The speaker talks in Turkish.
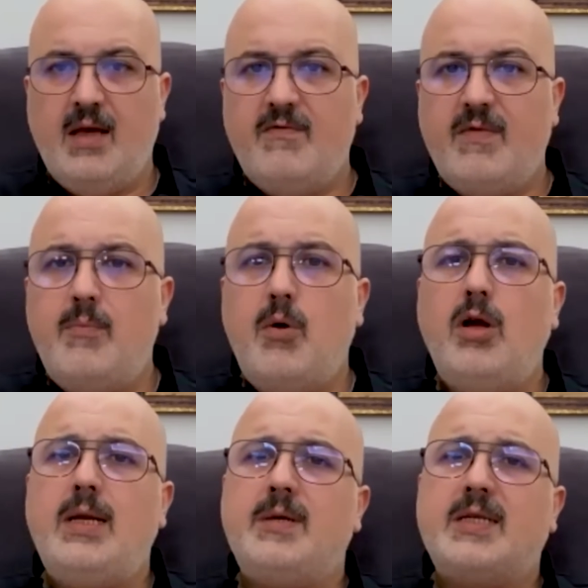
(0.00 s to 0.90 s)
Ve
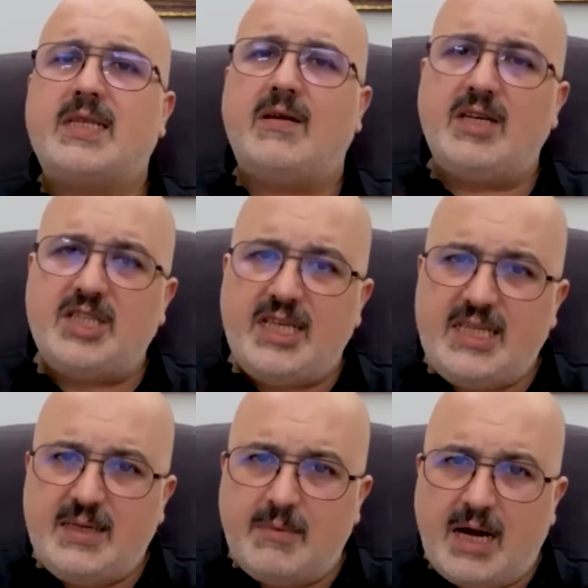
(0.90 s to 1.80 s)
böyle bir savaş
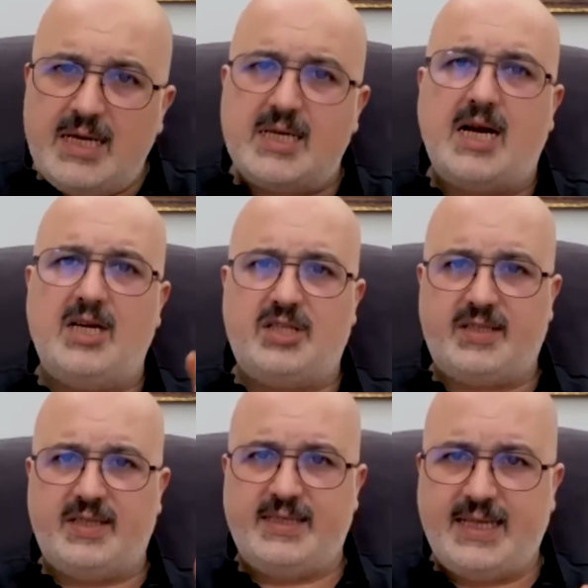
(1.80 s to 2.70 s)
ihtimali
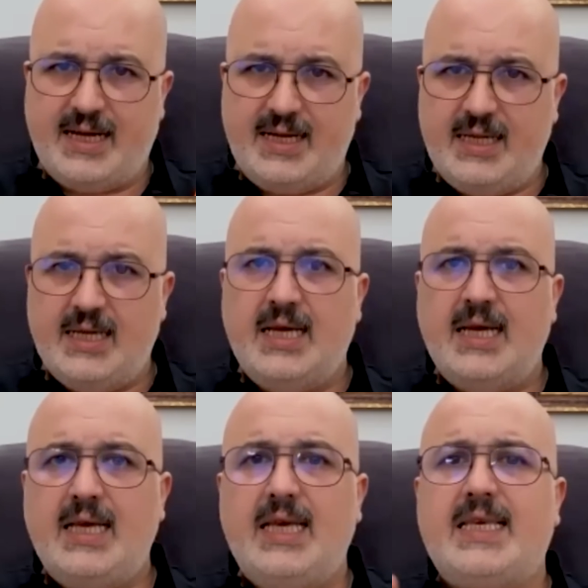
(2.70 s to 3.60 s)
karşısında
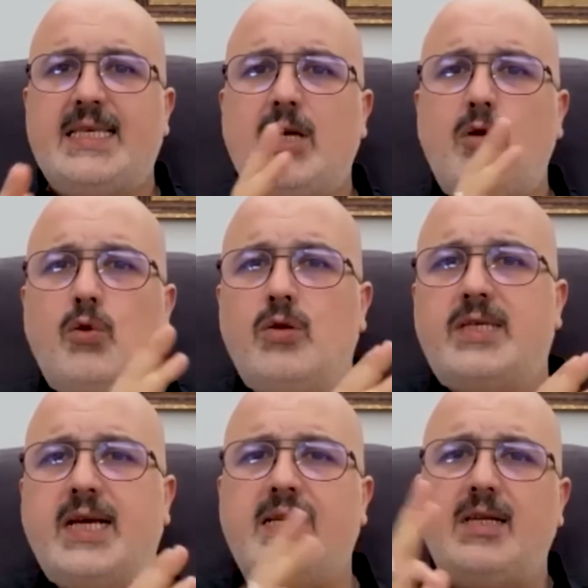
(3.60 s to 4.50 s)
iki
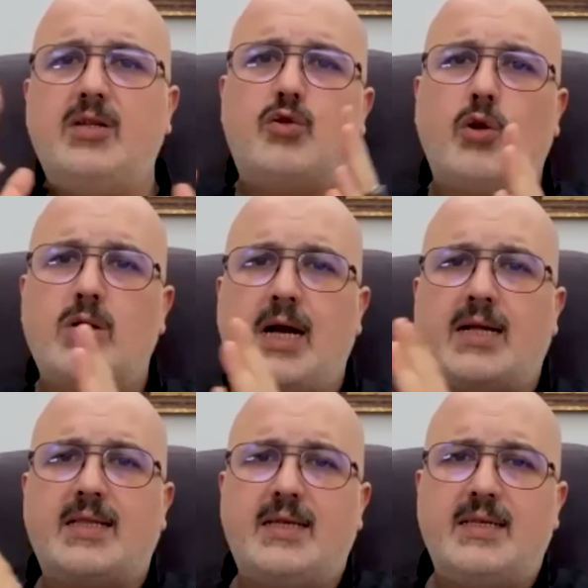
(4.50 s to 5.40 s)
ülkenin
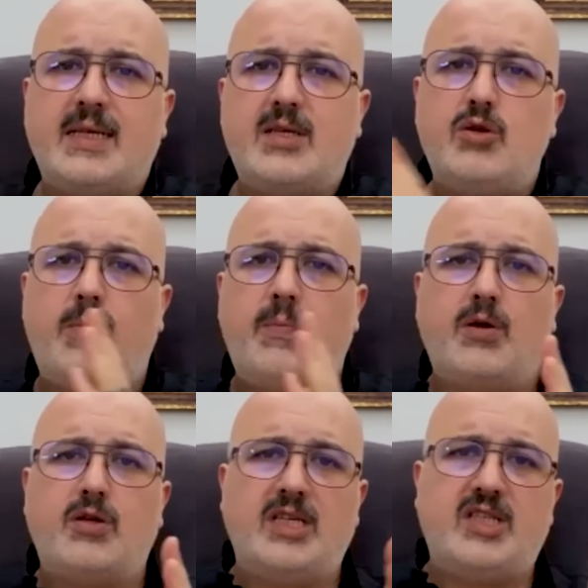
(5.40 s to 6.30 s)
sokaklarındaki
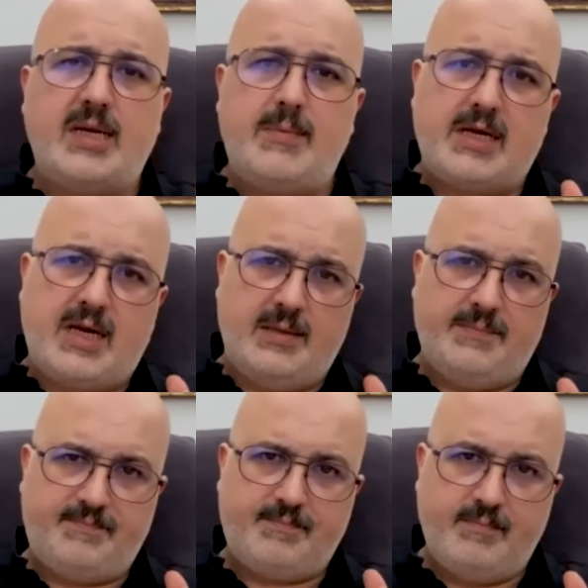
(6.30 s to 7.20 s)
röportajlara bakalım.
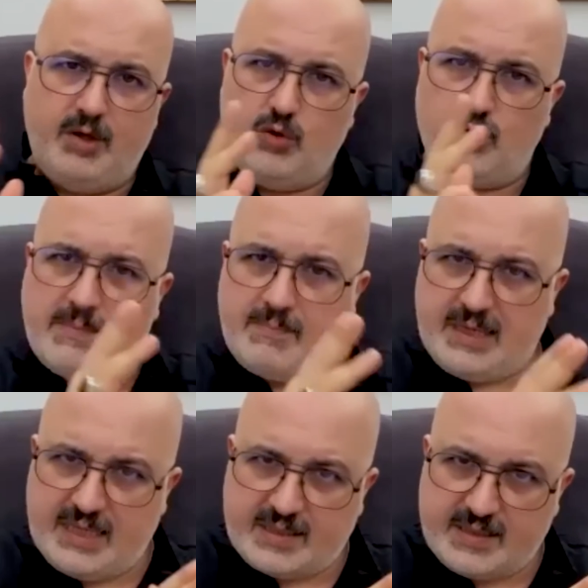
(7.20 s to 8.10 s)
Bir Yunan
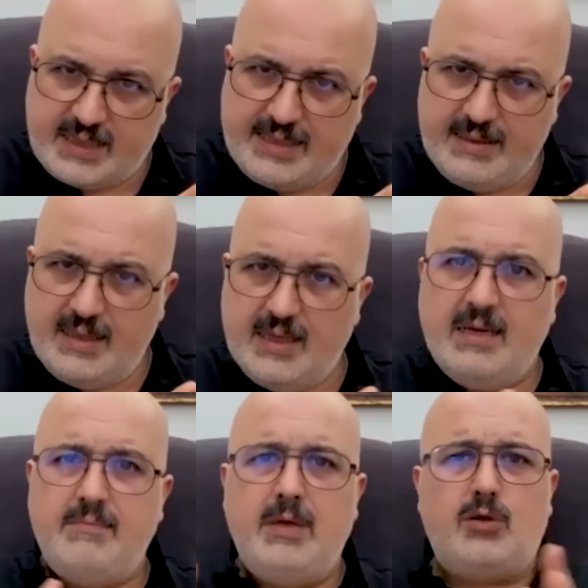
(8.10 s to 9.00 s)
medyasından,
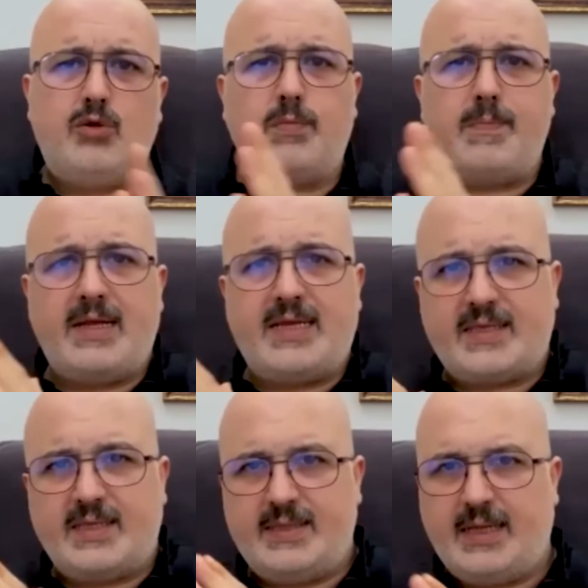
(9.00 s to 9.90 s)
bir Türk
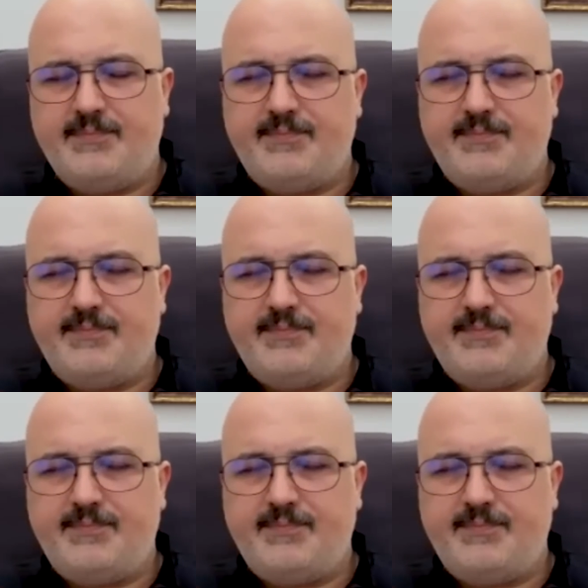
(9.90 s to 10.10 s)
medyasından.